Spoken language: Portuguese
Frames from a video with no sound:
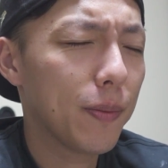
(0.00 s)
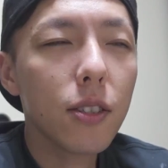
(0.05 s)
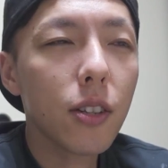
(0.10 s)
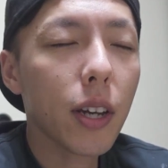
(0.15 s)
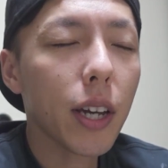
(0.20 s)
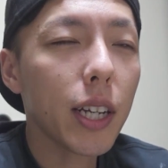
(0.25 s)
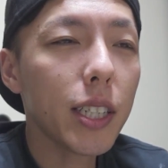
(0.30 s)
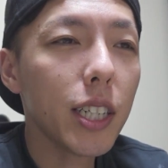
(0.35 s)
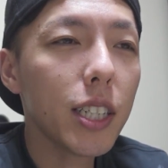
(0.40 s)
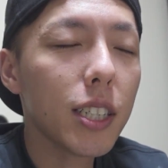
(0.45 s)
Só
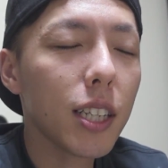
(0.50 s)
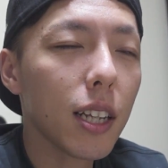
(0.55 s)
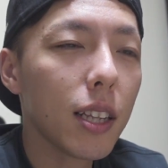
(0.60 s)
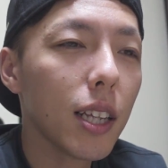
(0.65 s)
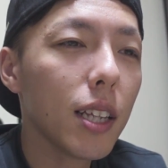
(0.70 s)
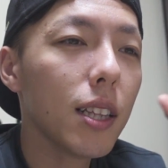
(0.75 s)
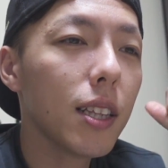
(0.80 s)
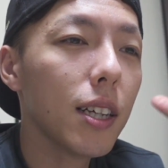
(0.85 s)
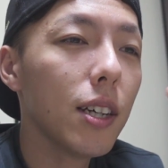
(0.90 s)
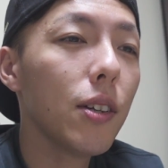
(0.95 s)
que a gente está
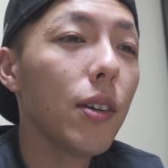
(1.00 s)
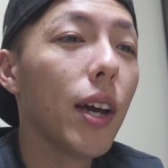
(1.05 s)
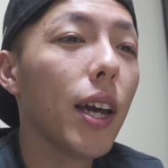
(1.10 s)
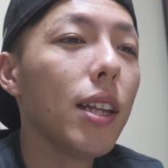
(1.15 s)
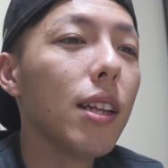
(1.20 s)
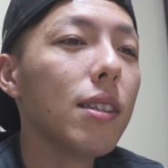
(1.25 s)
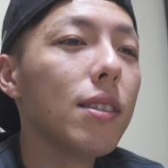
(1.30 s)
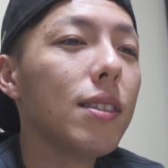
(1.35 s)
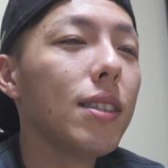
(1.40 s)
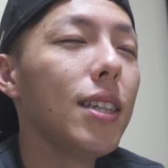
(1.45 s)
tentando
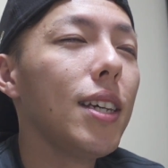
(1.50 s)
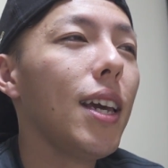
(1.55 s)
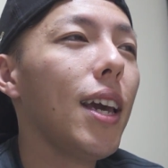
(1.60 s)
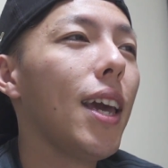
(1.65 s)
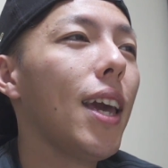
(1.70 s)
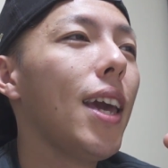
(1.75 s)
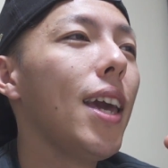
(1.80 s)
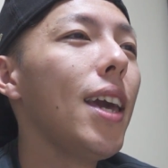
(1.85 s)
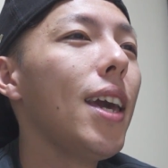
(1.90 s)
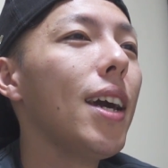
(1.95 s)
ainda se
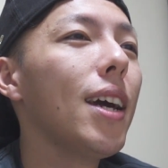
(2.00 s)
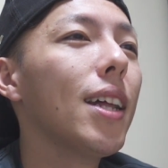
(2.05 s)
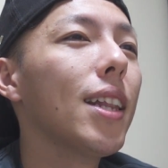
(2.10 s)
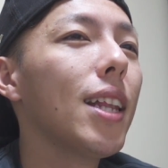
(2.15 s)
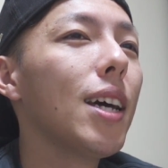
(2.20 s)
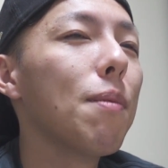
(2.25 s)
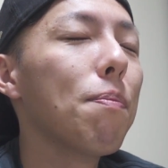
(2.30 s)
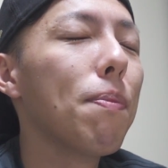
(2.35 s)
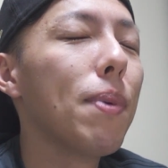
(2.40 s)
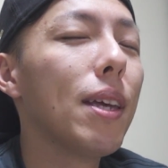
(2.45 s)

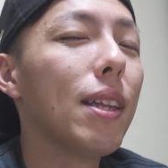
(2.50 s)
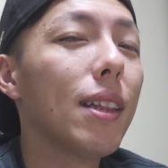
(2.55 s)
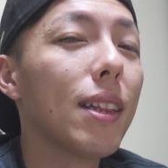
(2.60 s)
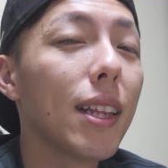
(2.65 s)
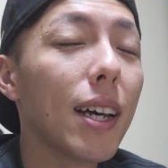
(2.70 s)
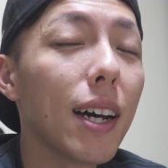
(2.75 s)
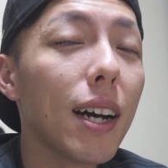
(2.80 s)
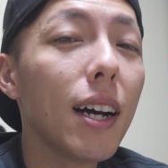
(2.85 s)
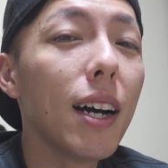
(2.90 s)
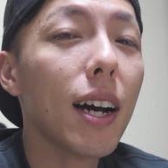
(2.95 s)

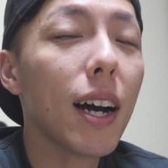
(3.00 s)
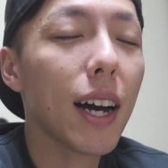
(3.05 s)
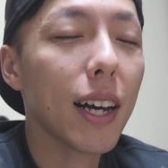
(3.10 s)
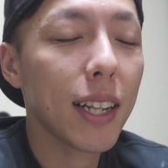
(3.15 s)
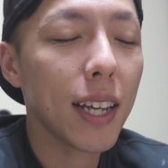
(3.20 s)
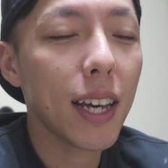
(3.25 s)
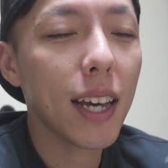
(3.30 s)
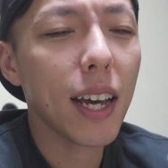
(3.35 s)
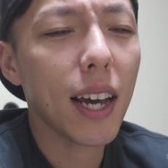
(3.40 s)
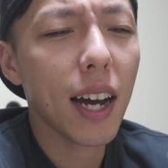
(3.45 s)
readaptar
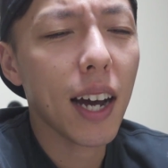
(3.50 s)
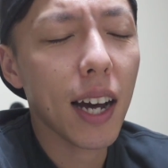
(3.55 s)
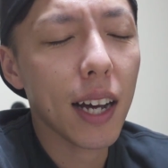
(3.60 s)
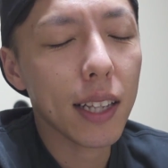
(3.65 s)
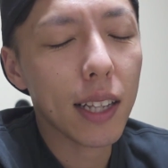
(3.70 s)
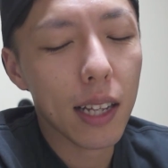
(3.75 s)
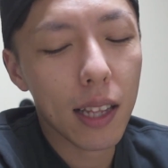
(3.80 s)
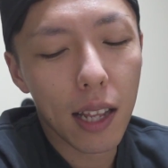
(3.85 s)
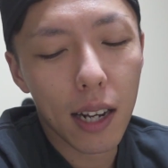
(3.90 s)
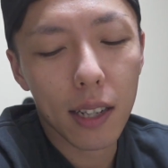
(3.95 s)
né, a estar
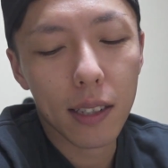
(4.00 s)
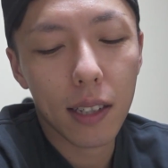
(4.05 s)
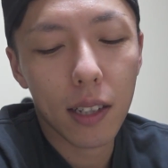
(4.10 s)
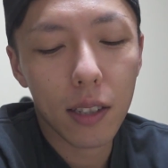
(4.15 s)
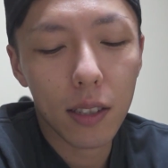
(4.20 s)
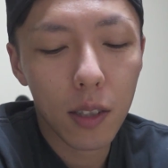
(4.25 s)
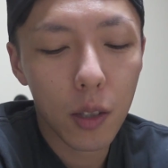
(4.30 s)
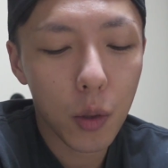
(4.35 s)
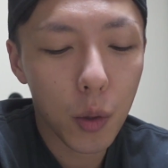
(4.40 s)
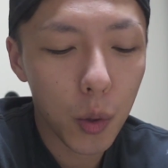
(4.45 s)
tá
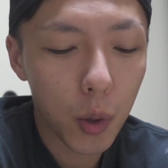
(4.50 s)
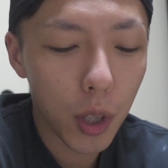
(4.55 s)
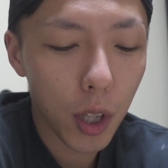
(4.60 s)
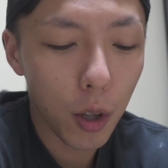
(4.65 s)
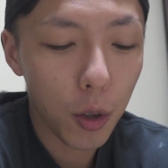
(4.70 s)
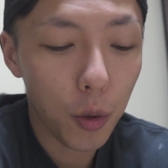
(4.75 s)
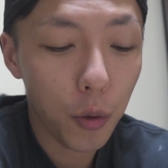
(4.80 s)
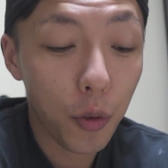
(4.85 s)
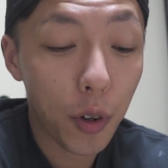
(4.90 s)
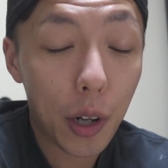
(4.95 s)
trazendo esse
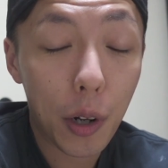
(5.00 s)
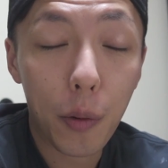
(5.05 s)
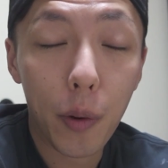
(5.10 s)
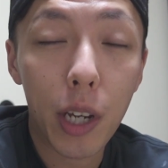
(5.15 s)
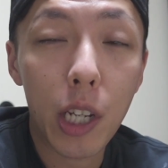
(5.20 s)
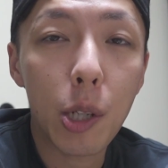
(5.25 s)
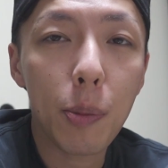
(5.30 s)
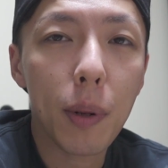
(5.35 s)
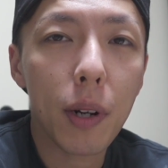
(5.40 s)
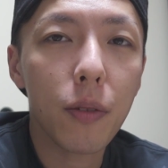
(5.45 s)
conteúdo
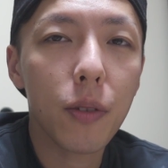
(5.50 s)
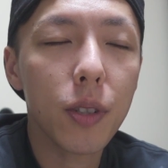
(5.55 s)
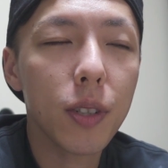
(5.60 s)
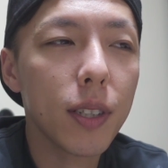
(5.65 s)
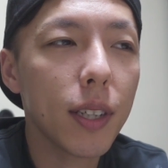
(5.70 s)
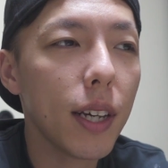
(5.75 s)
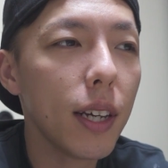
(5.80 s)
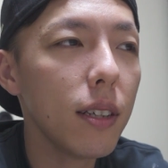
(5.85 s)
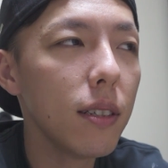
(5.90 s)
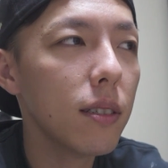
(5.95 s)
frequente para
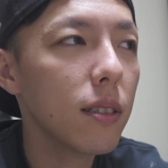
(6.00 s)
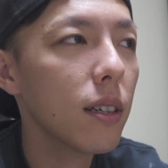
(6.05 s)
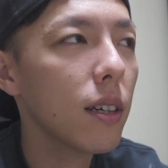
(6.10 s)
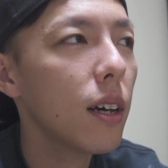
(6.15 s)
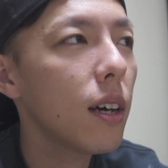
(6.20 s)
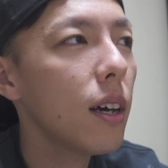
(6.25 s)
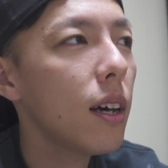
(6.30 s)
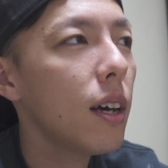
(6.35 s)
vocês.